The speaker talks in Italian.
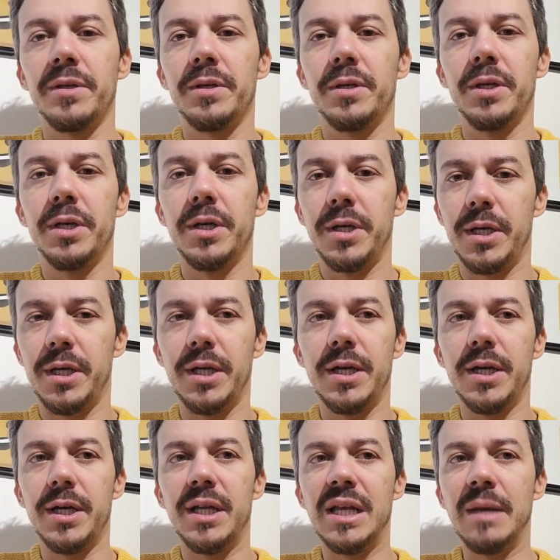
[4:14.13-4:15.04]

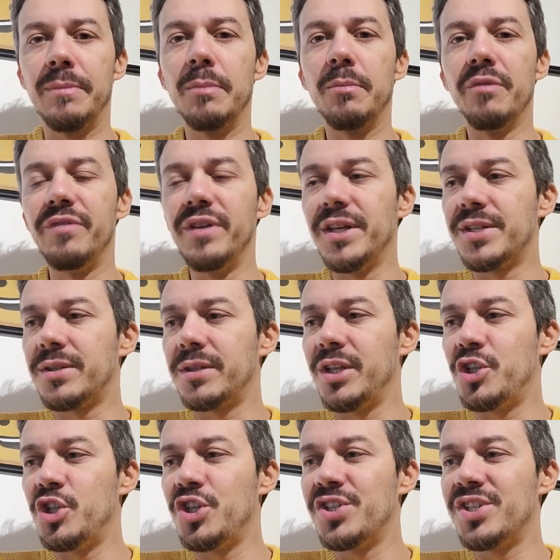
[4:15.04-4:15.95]
eh, li abbiamo
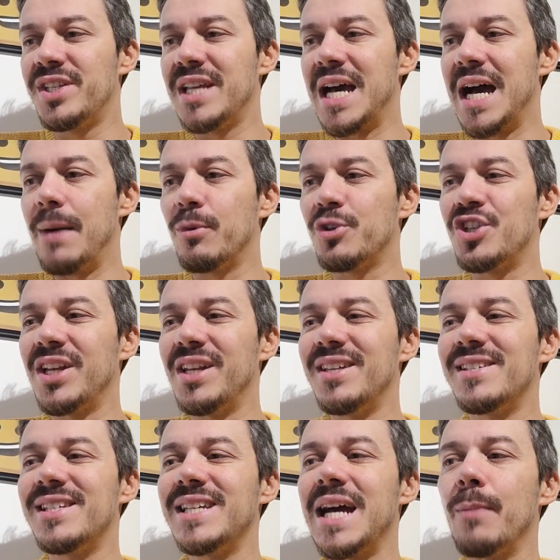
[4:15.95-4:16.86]
visti, siamo, ce
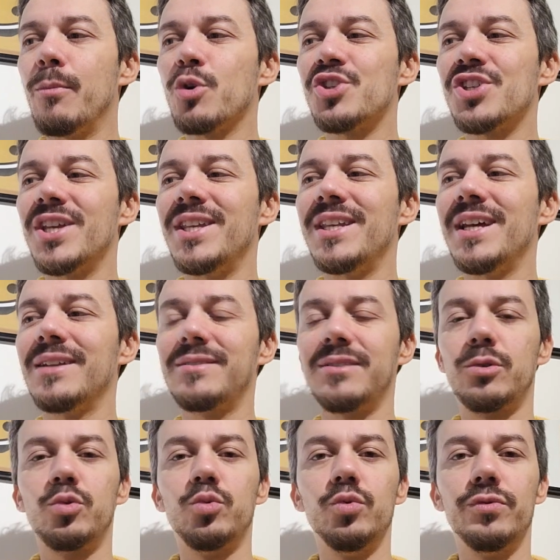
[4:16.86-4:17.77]
li siamo
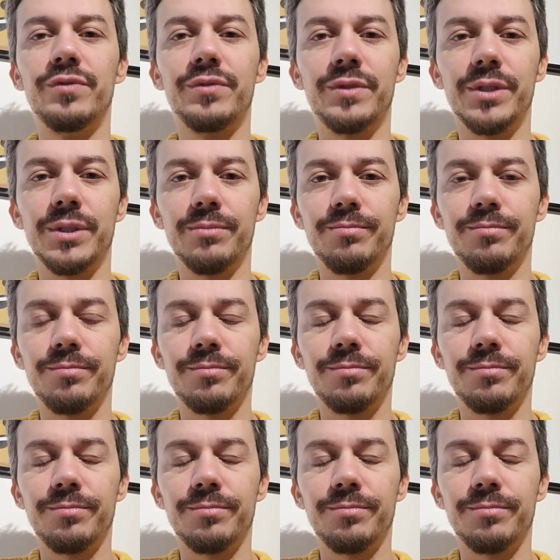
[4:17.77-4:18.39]
segnati tutti.